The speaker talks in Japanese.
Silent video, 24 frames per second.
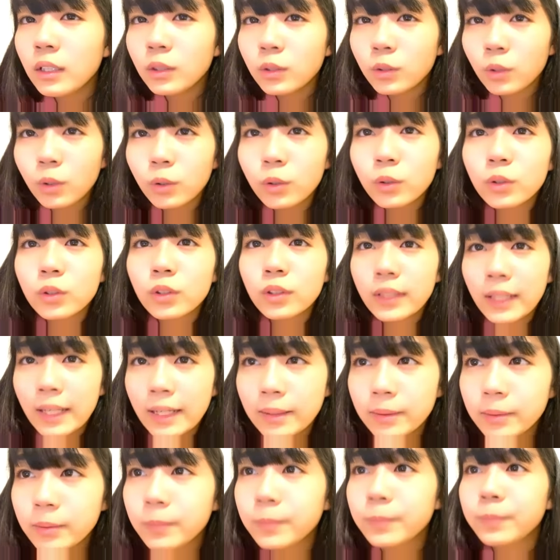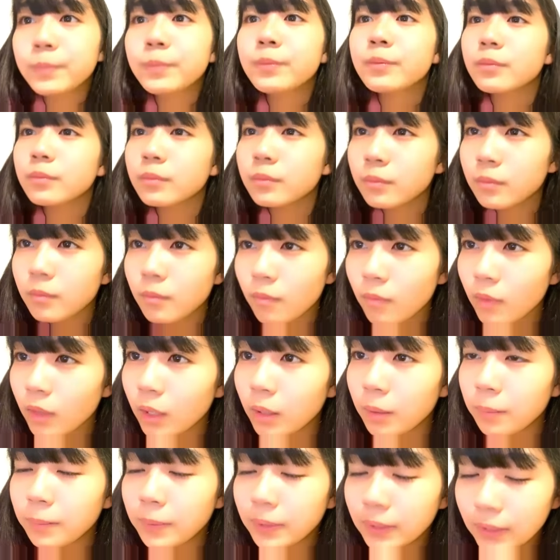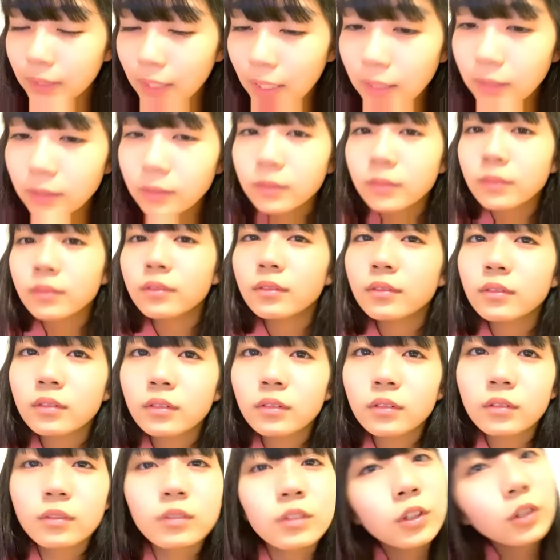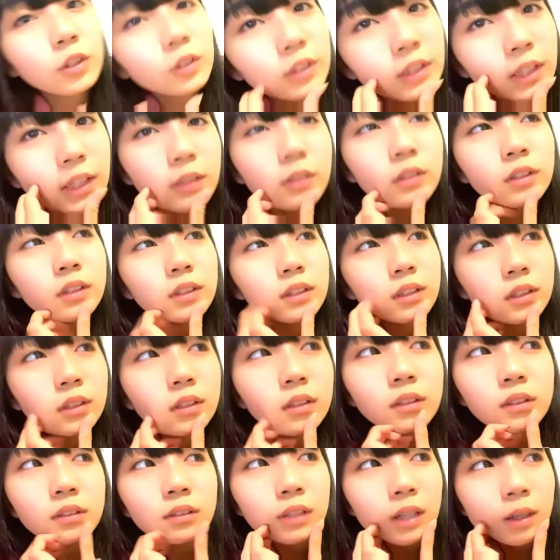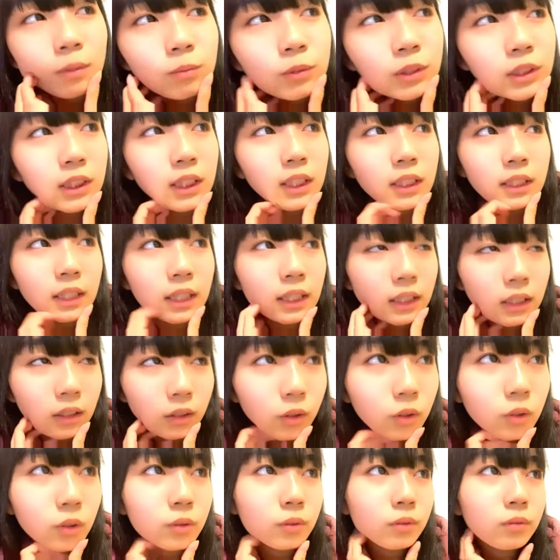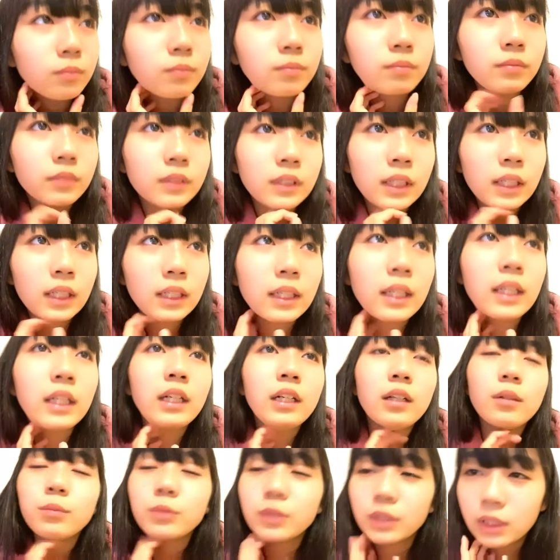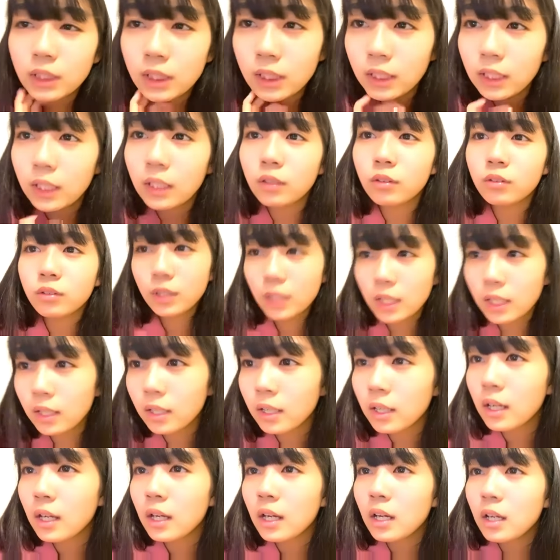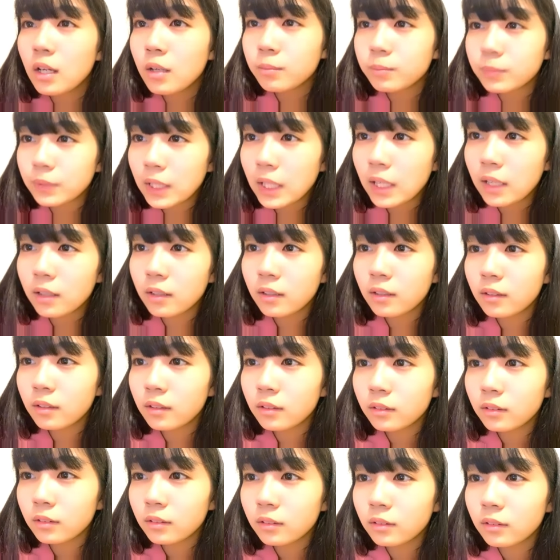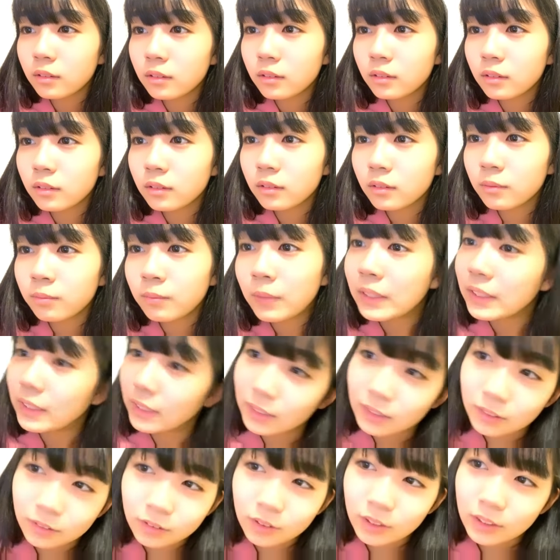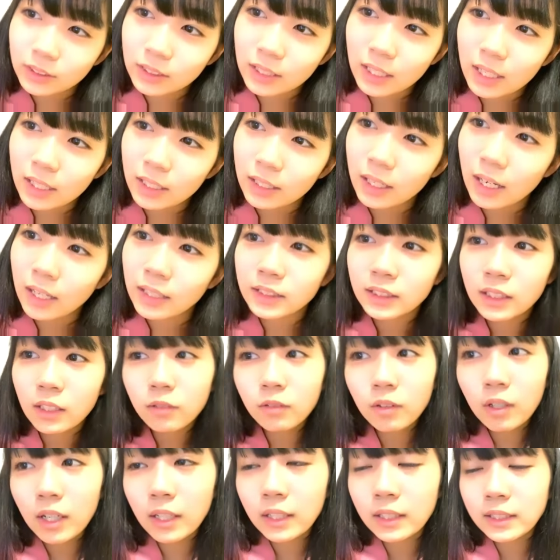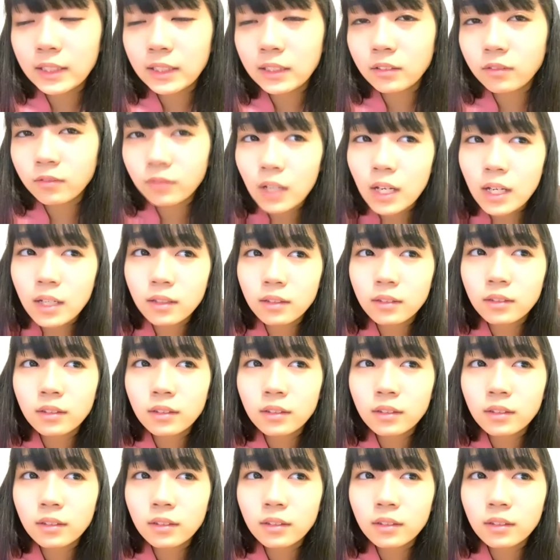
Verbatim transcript: ということでまた夜やるかもしれないけどやらないかもしれないのでまた待っててください明日の配信は